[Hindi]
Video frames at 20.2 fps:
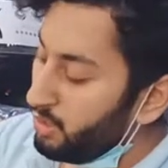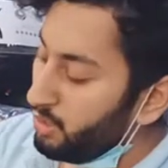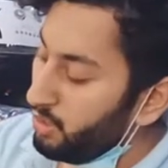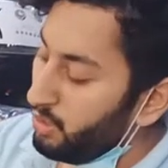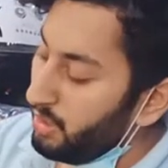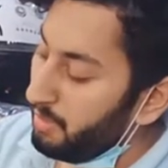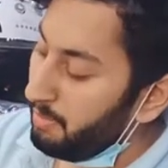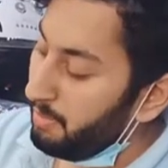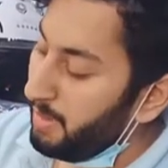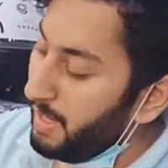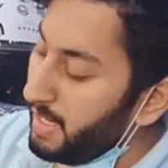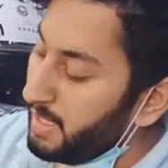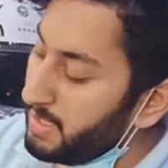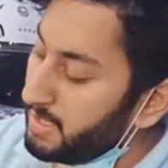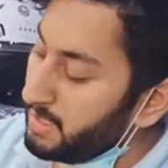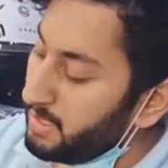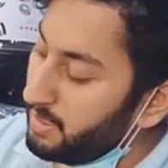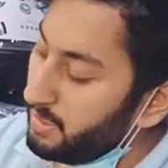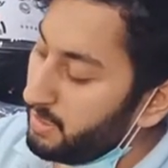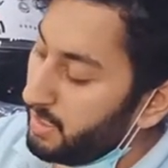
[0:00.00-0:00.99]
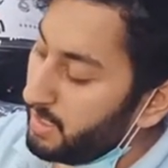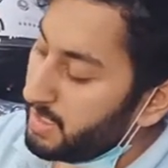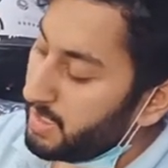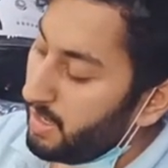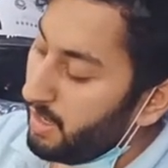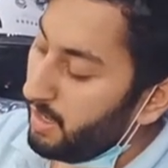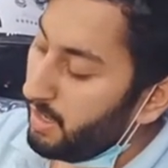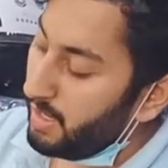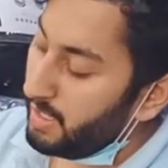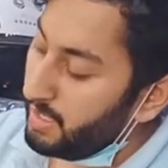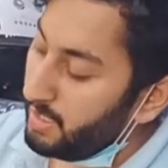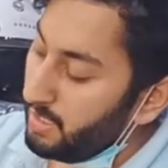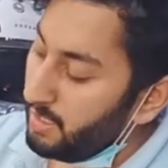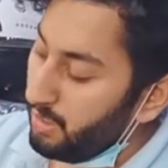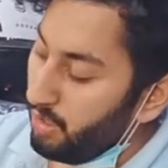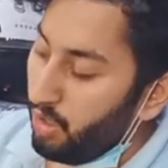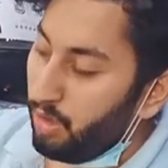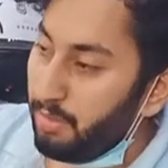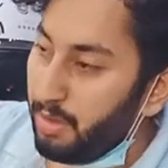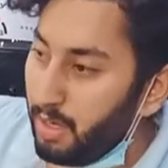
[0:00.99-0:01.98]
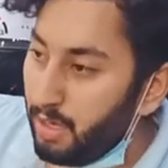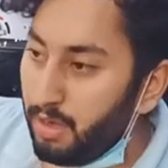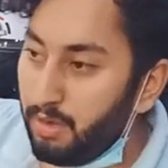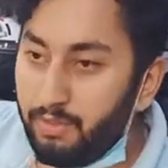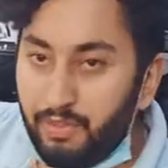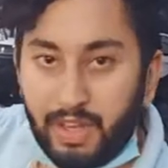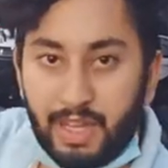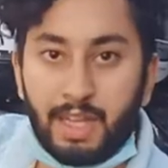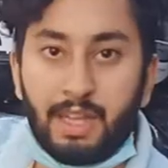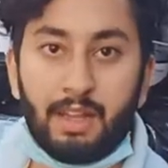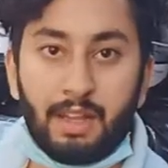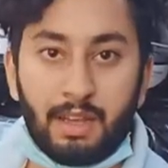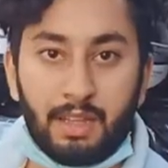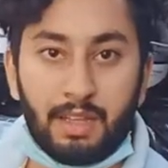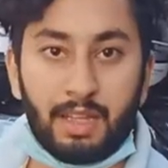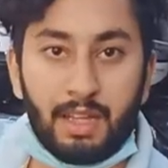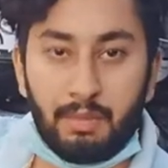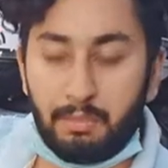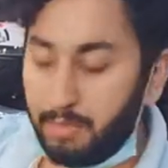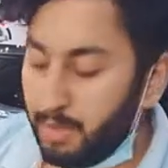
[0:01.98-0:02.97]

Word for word: तो हम बेल्ट इसके अंदर ऐसे लगा देंगे नॉर्मल फिटिंग कर देंगे